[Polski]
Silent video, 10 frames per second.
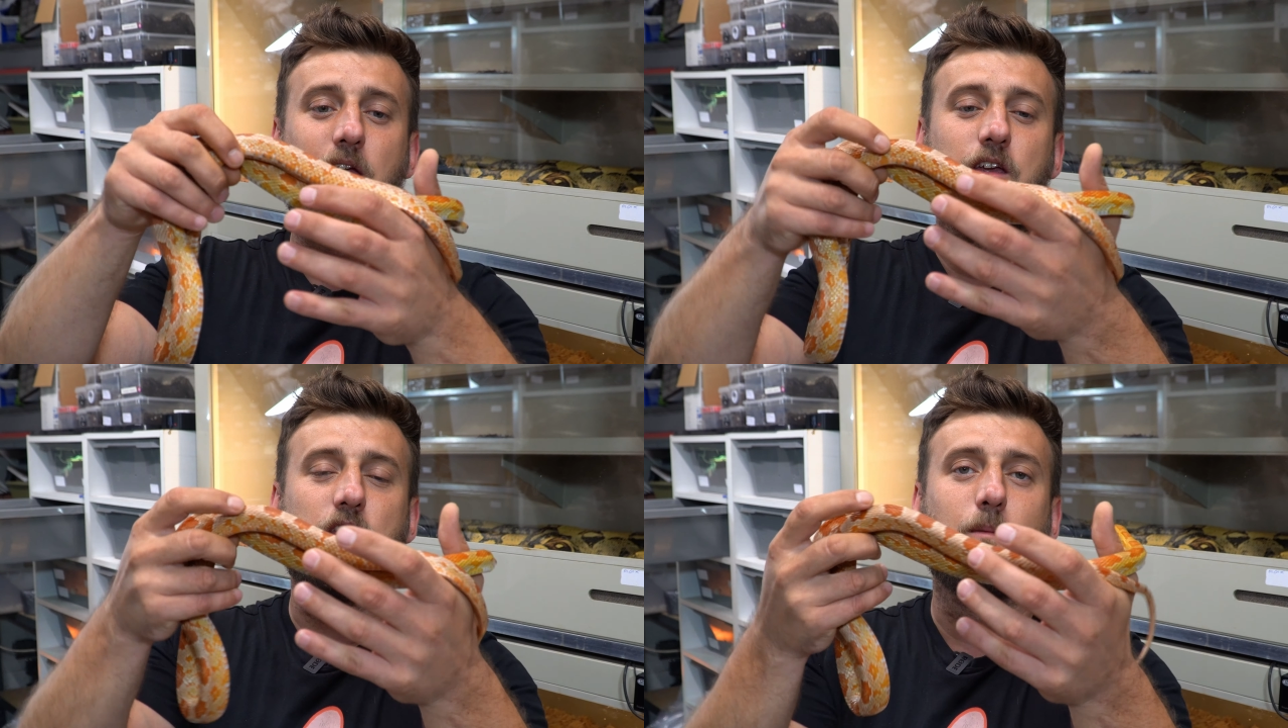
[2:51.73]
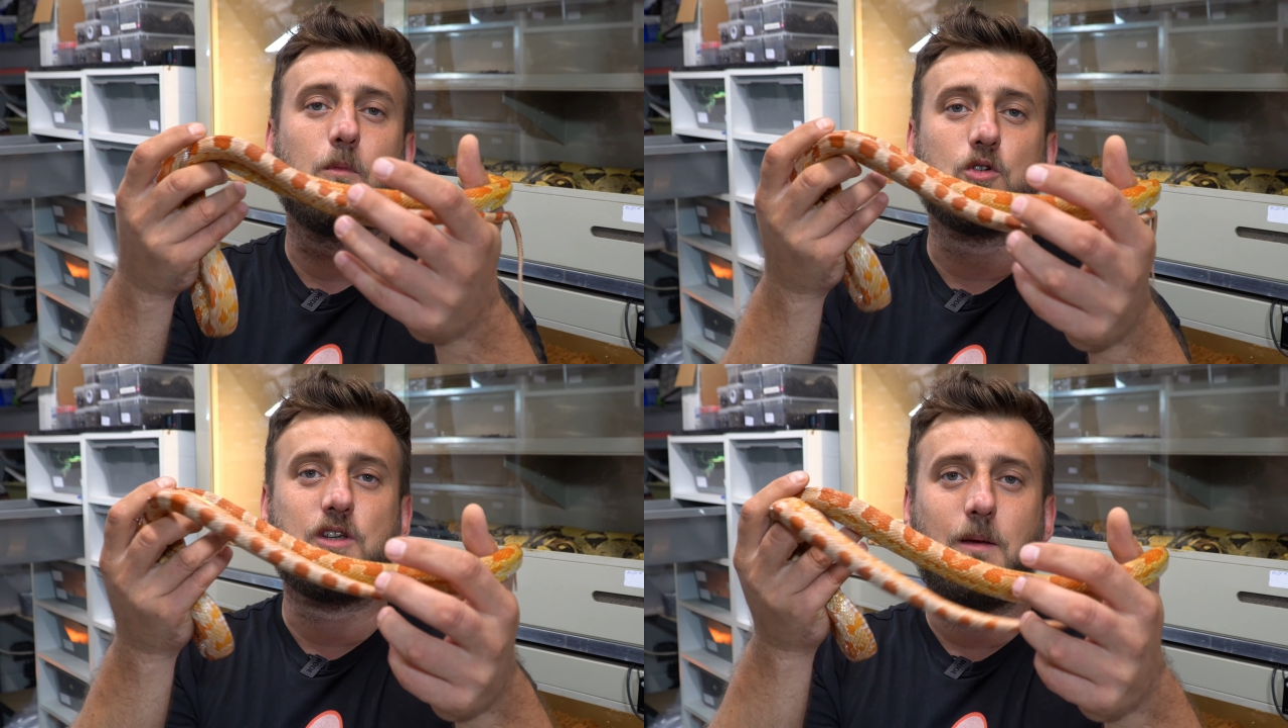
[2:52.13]
i nie
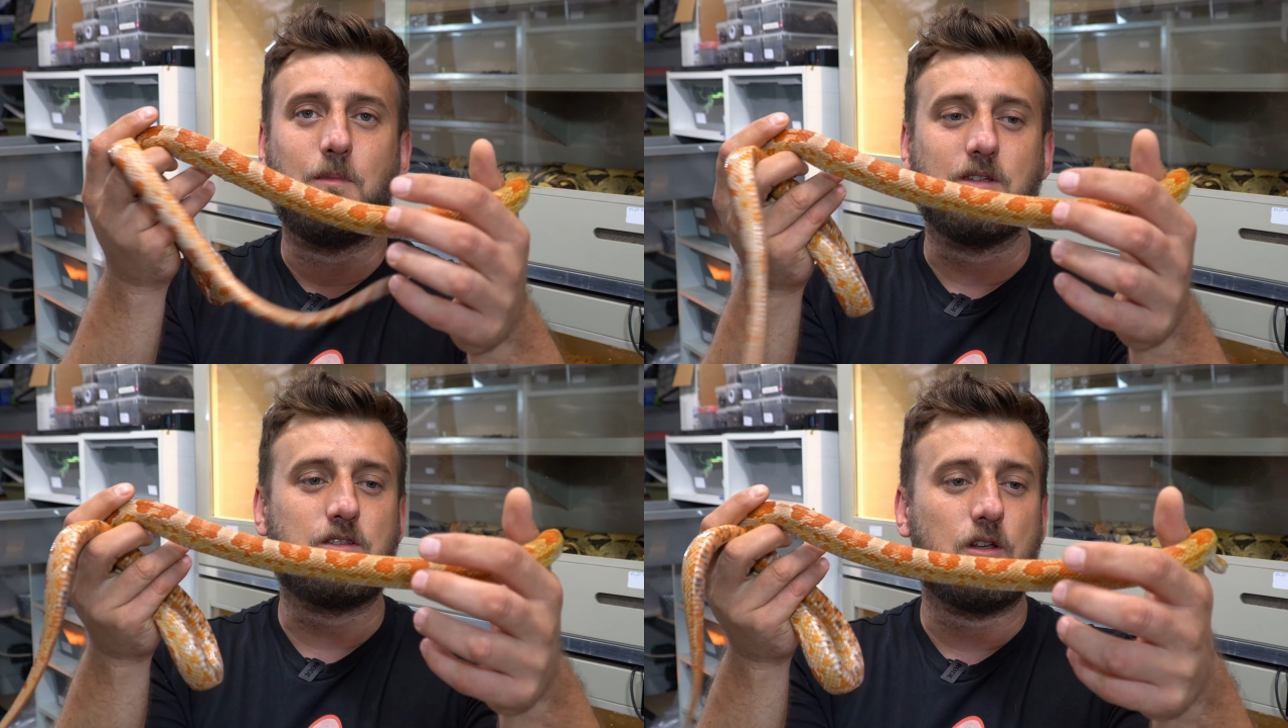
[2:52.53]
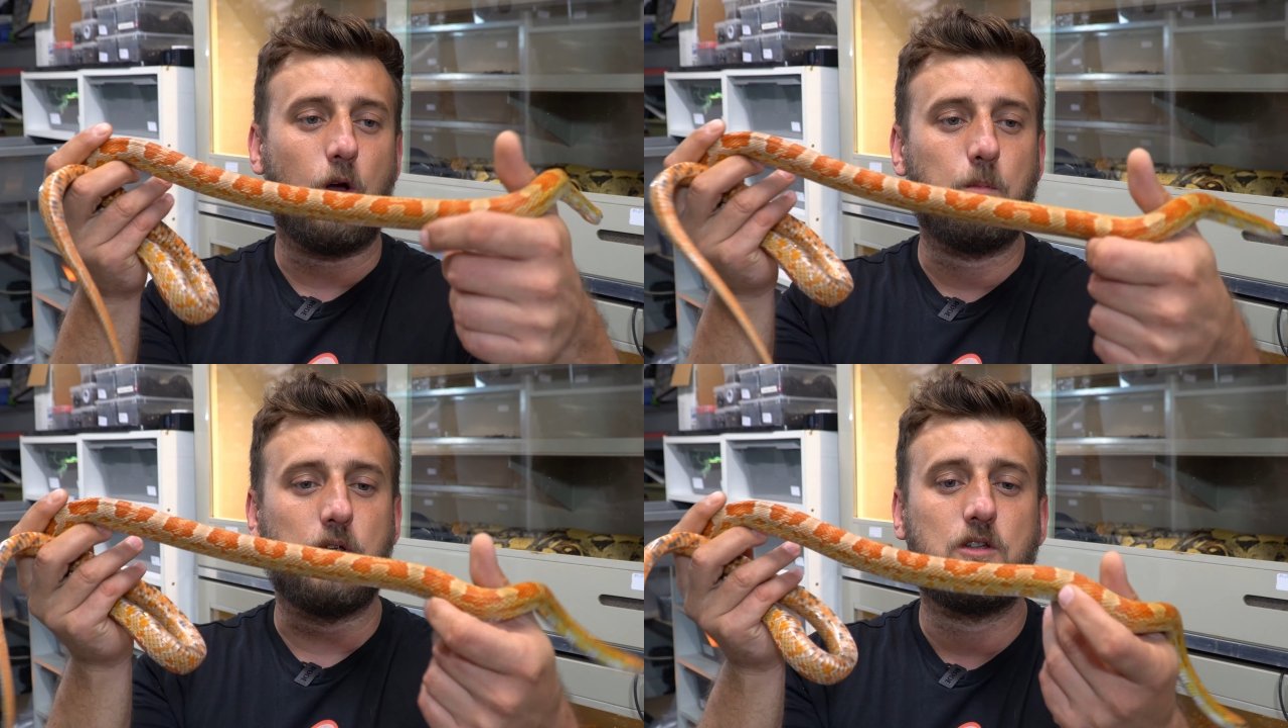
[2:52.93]
możemy
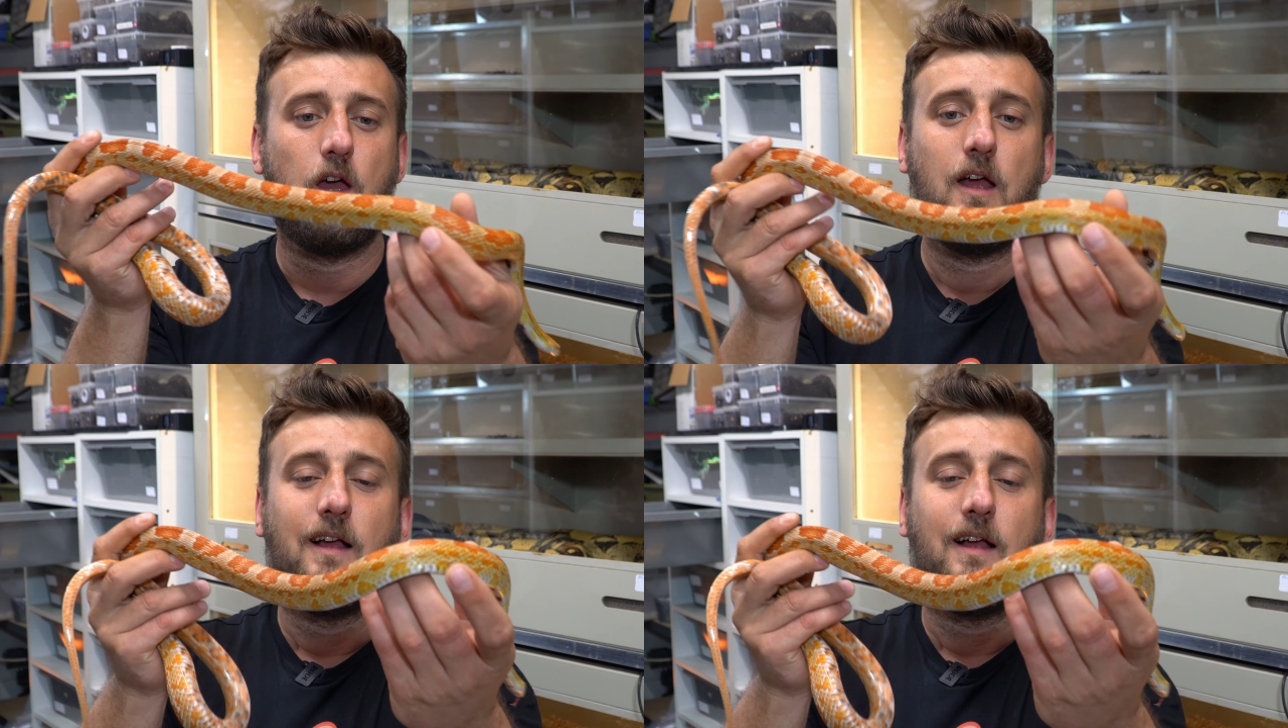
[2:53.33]
zrobić